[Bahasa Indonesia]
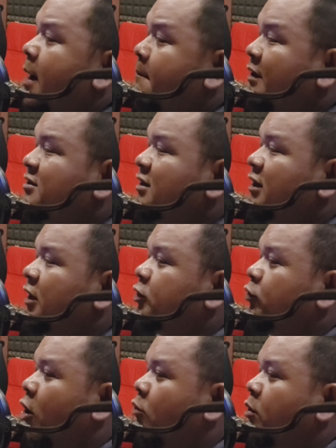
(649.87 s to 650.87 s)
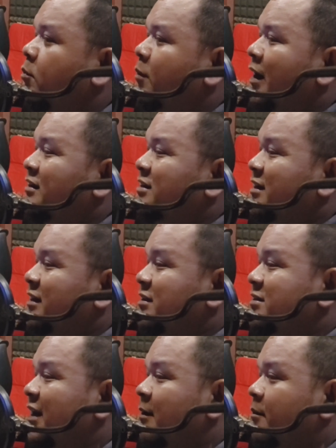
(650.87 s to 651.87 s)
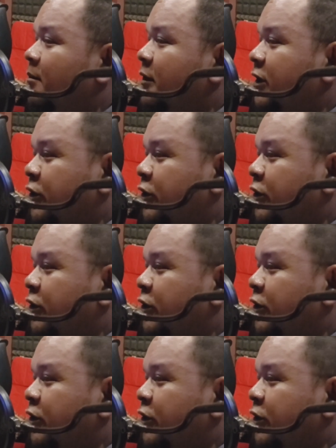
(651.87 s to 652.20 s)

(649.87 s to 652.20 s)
menjadi Ketua Umum Pelajar Islam